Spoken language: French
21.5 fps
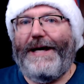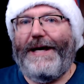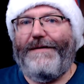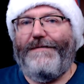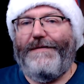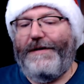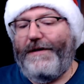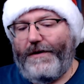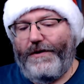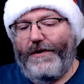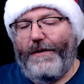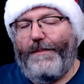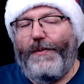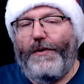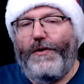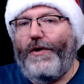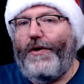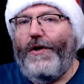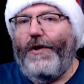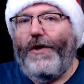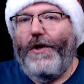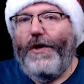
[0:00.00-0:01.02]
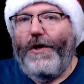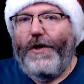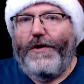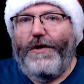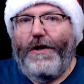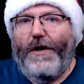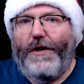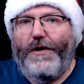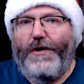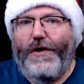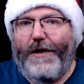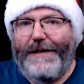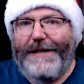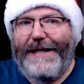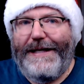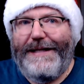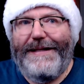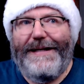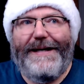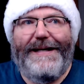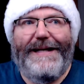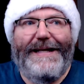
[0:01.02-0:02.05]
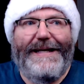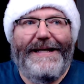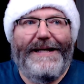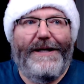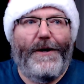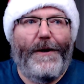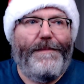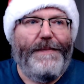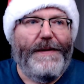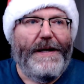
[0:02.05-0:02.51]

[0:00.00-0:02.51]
Il n'y a, a, pas de. a, rien dans les, euh,